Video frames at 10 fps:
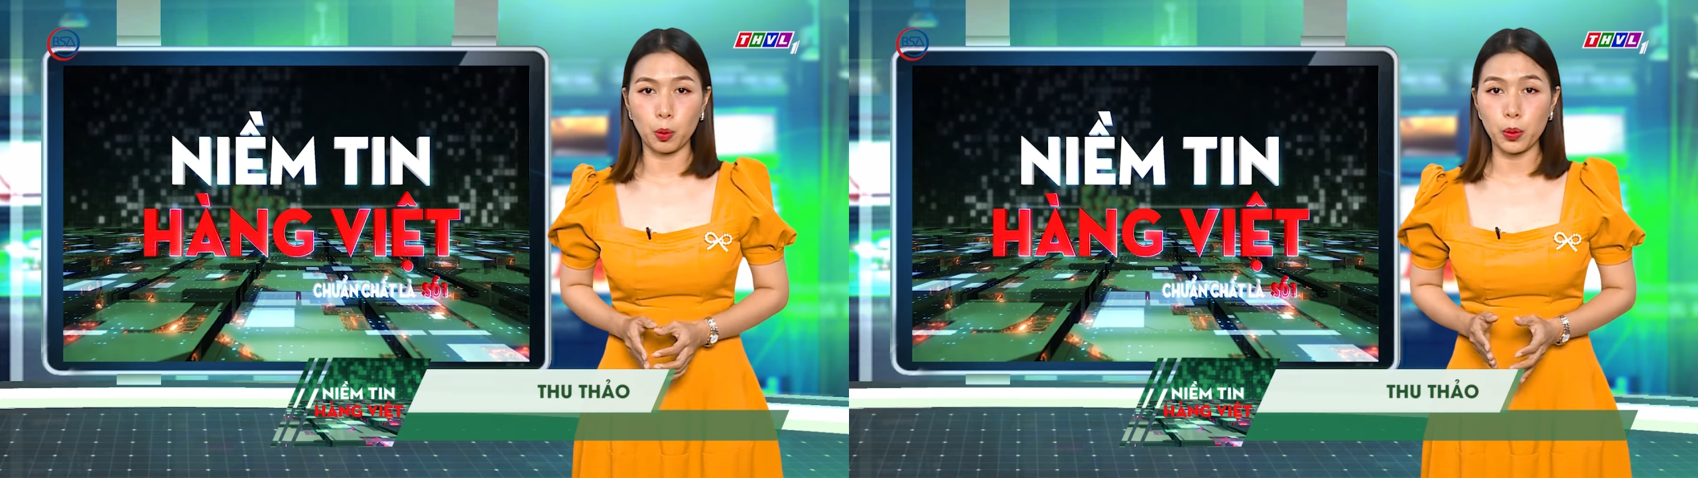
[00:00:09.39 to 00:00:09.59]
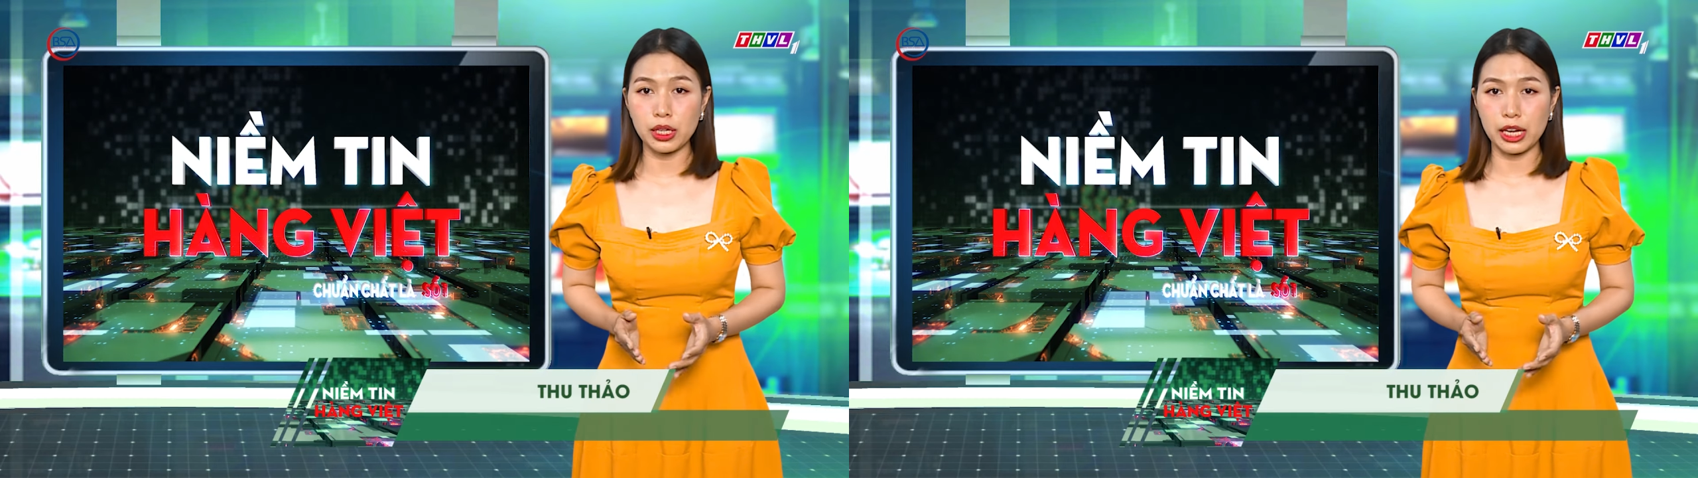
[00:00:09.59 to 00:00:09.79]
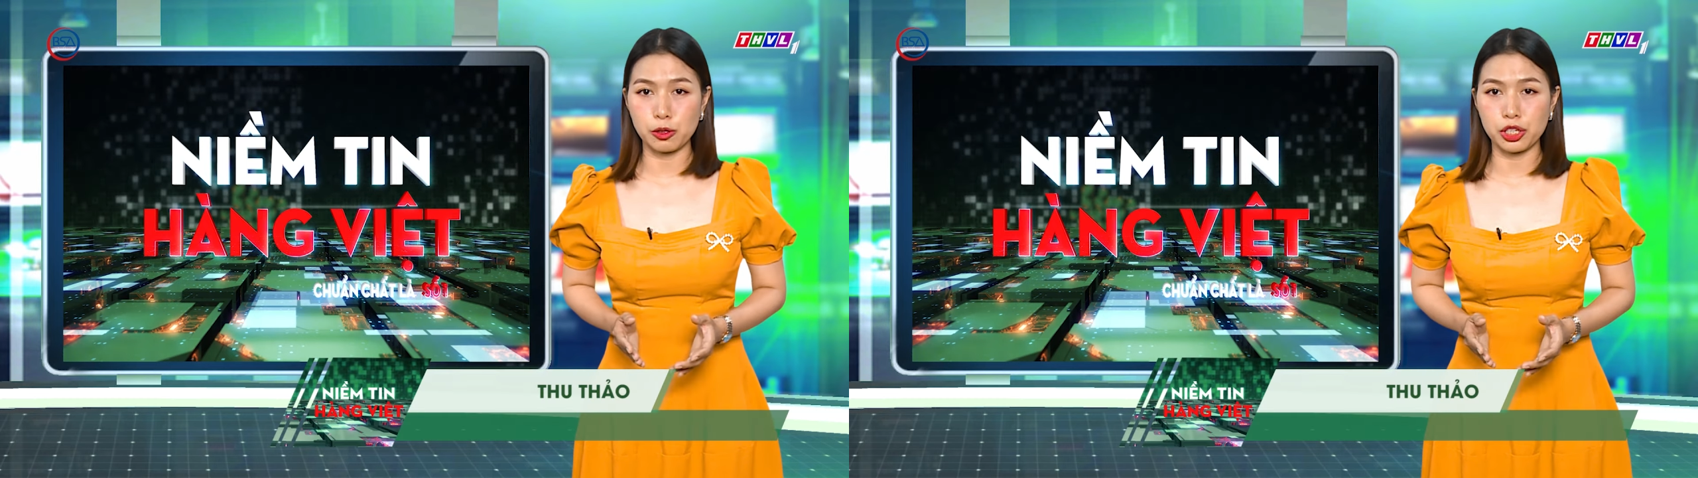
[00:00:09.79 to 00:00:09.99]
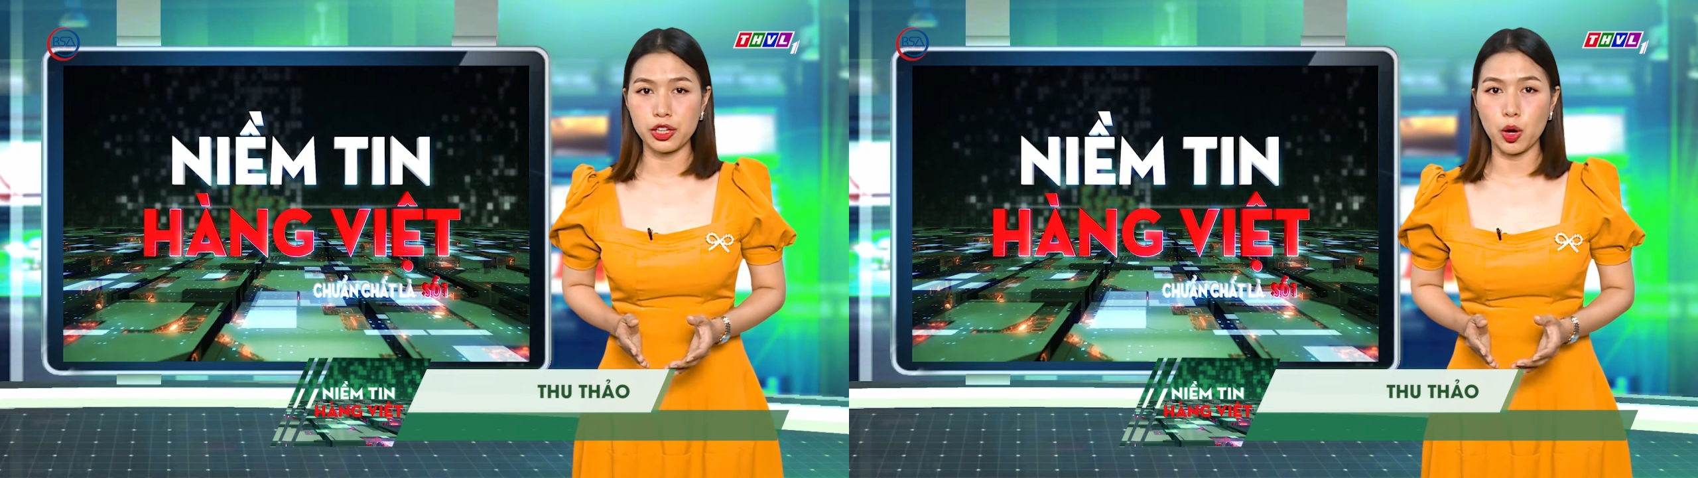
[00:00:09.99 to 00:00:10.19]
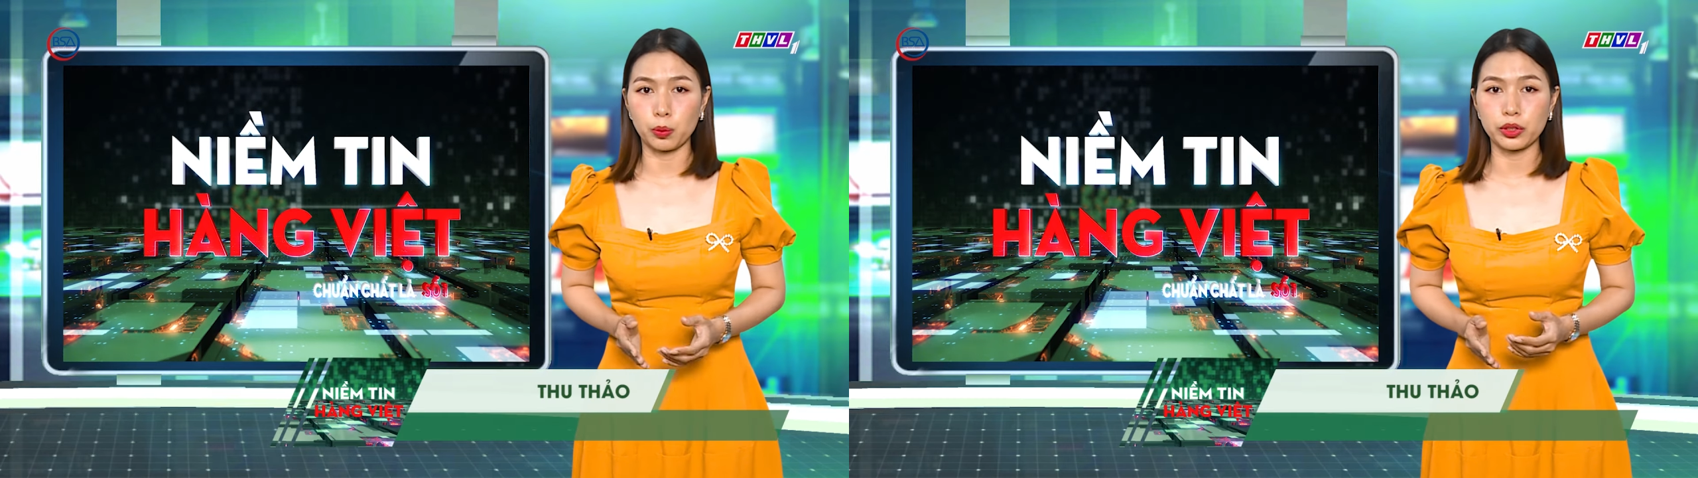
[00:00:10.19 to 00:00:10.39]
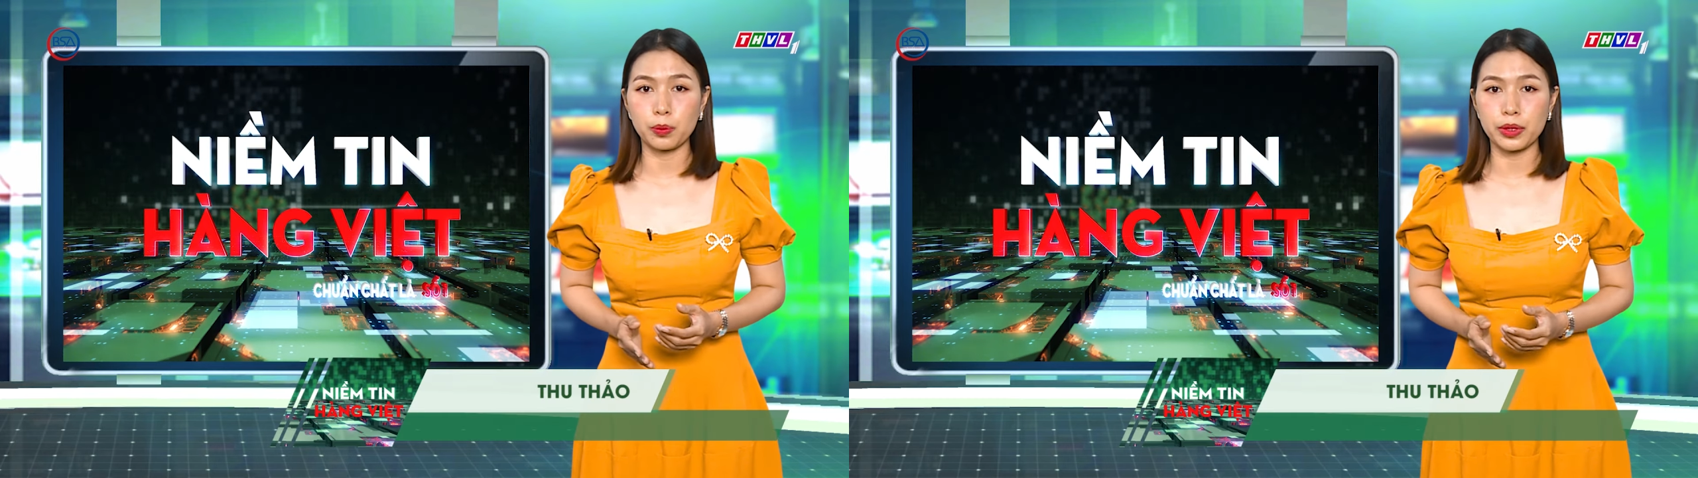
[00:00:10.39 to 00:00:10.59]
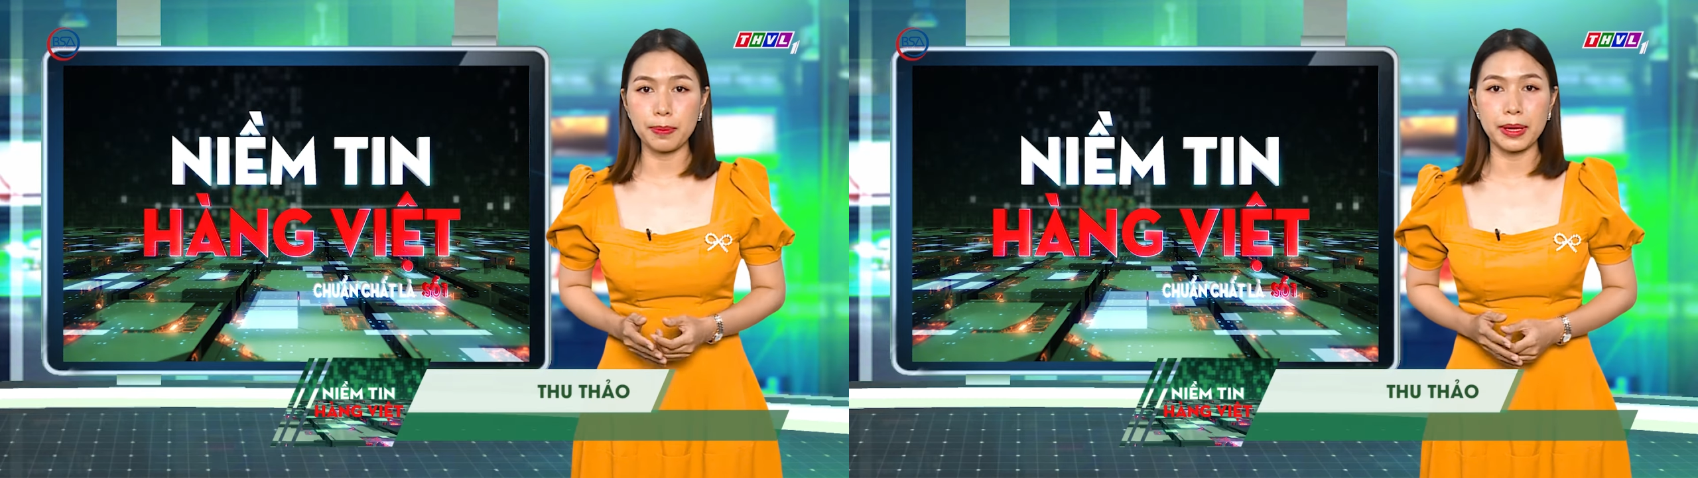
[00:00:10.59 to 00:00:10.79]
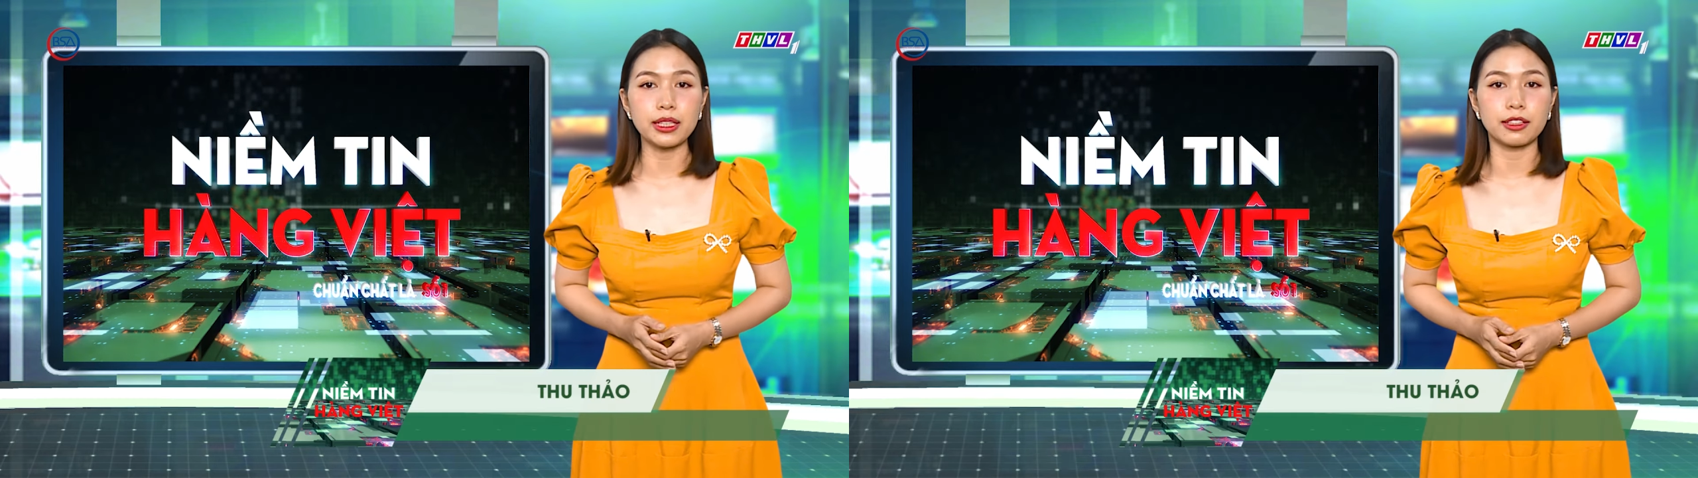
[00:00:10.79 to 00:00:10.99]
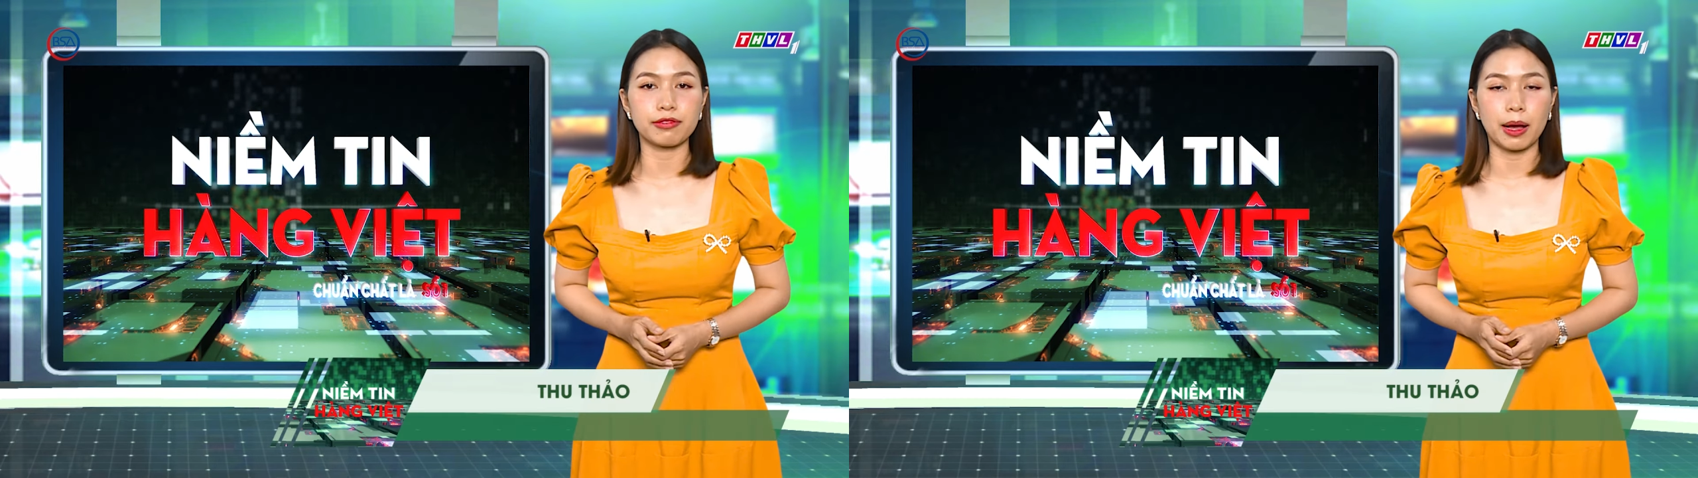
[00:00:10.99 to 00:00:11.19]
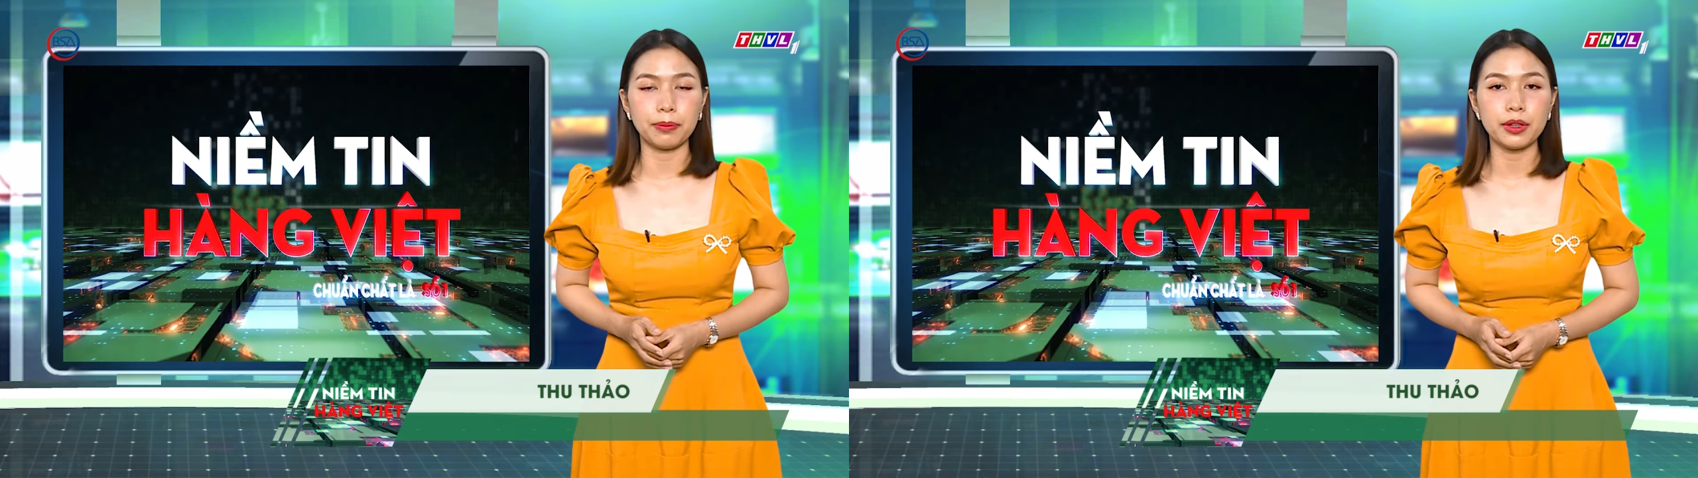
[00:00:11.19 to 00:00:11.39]
nguyên liệu sử dụng trong chế biến thực
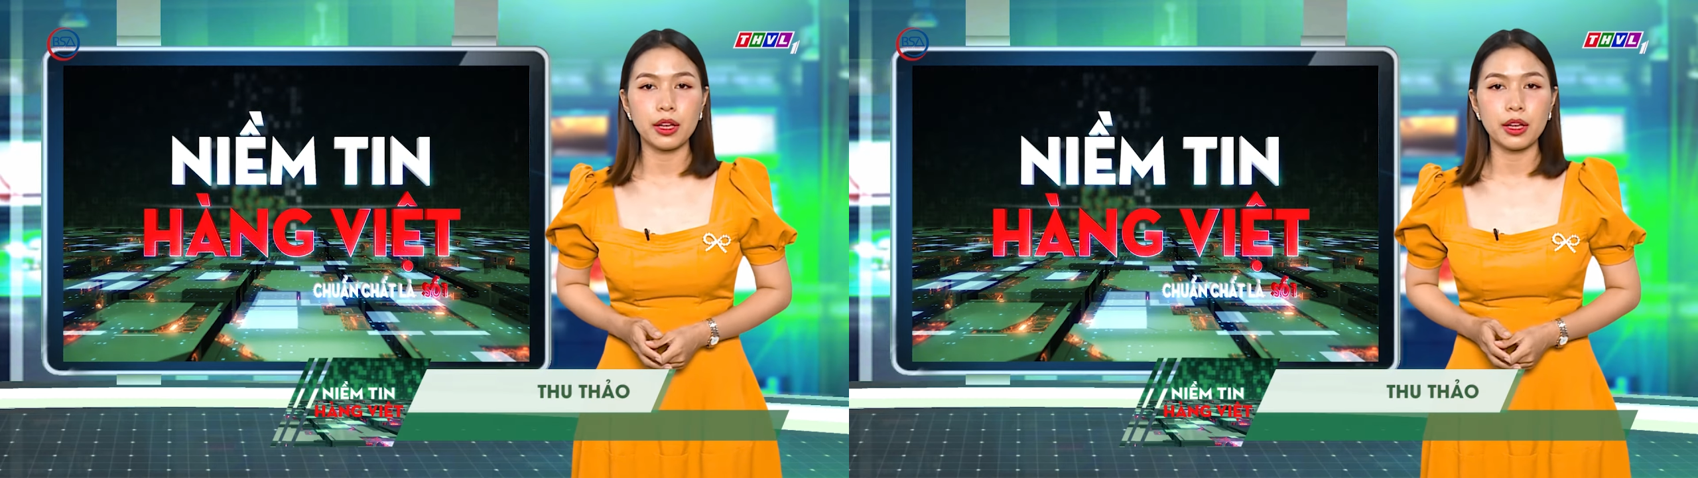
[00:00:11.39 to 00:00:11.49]
phẩm